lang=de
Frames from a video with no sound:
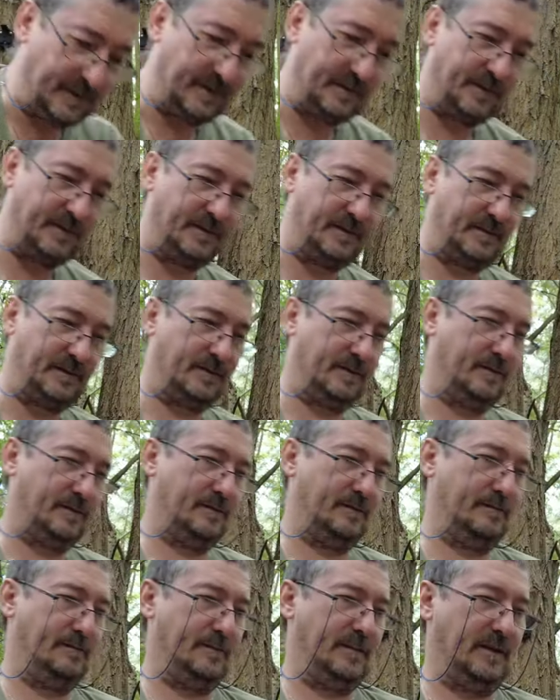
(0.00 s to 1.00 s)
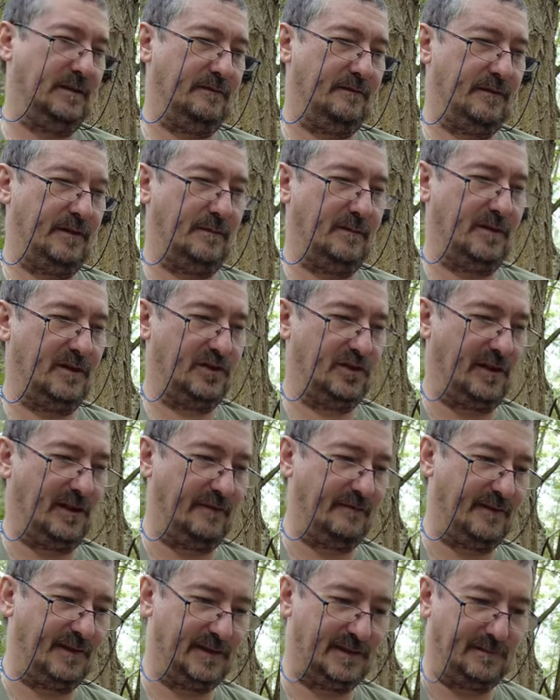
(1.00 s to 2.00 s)
So, machen wir mal,
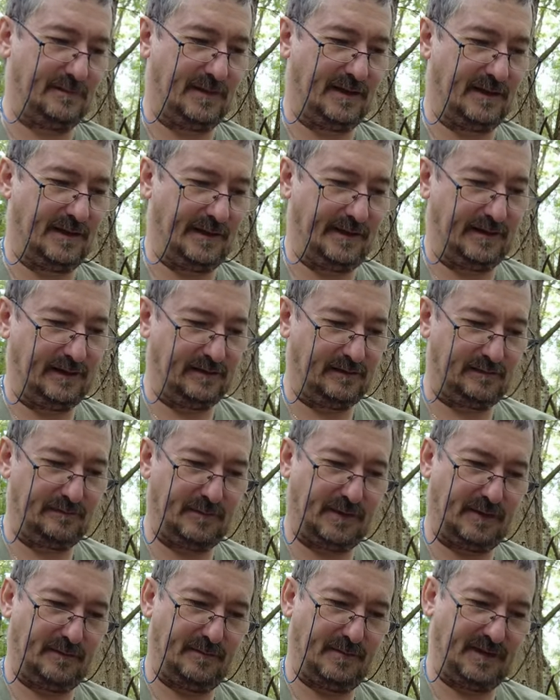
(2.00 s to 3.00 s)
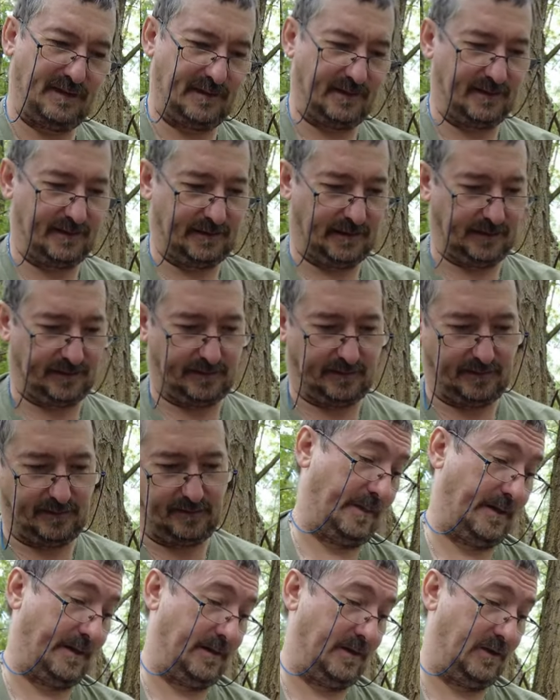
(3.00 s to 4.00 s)
schalten wir sie mal ein und machen mal Reset.
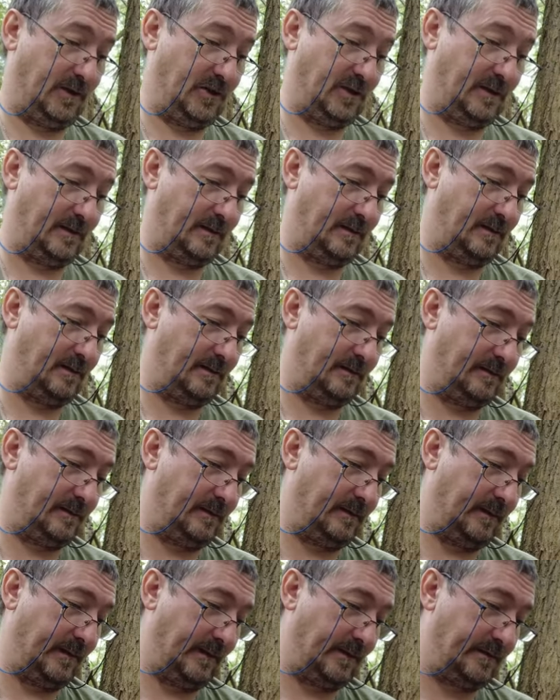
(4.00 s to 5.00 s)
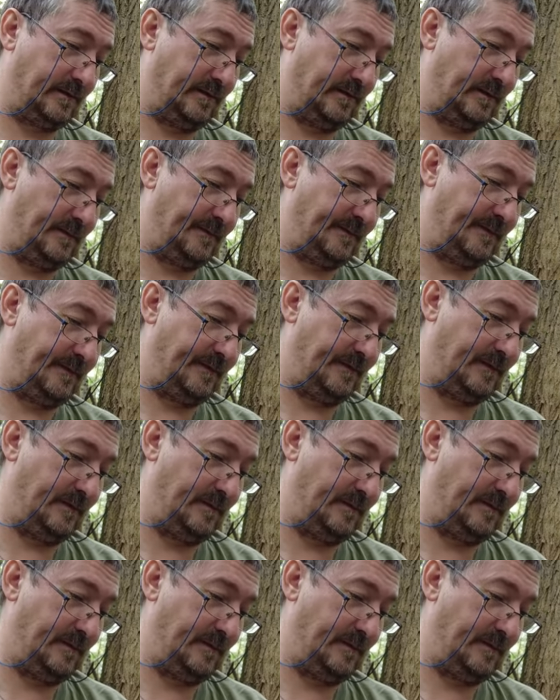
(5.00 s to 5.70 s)
Einschalten ist der Knopf